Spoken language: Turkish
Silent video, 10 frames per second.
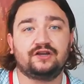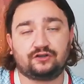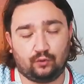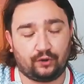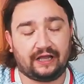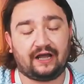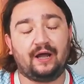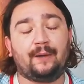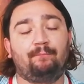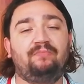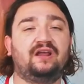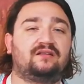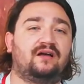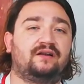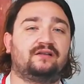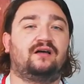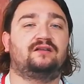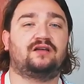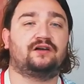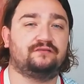işte oraya bir tane
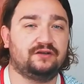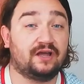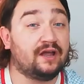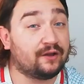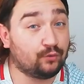daha takviye